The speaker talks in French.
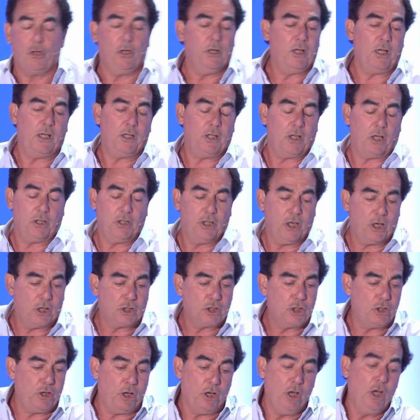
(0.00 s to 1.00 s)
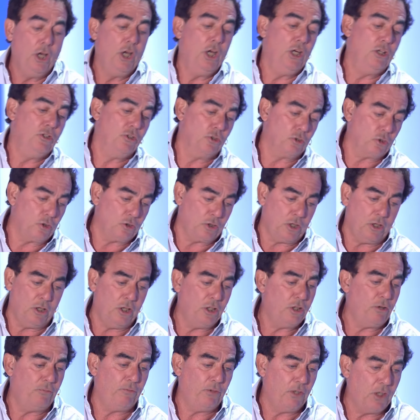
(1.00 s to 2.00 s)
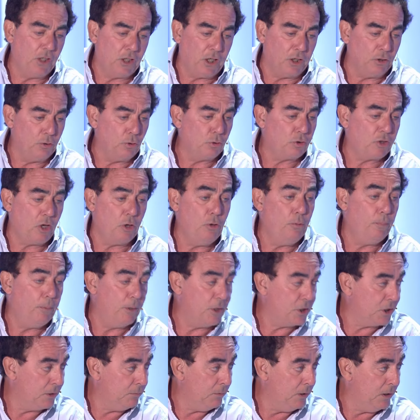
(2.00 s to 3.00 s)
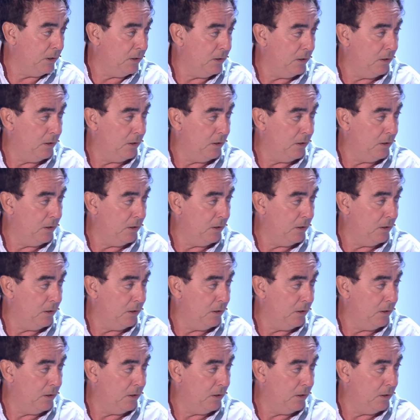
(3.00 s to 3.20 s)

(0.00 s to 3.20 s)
l'année dernière, j'ai et les autres années, j'ai fait des cadeaux, ça lui plaît jamais.